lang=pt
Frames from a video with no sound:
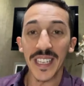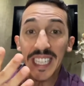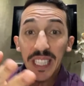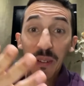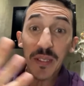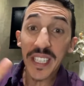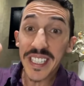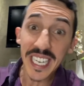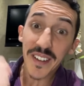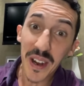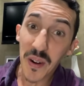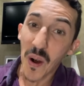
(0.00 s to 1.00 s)
Então se inscreve
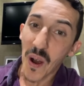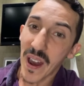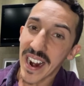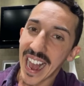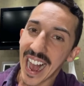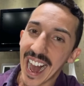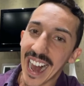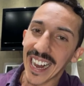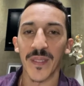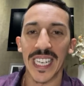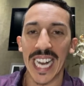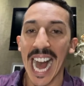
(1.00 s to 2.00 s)
agora!
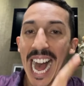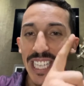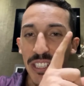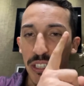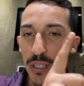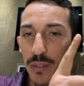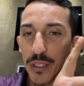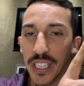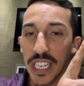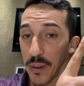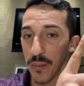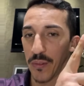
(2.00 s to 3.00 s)
Ativa o
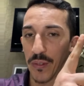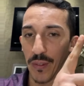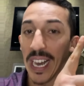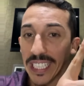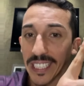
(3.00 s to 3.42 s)
sininho! Vai!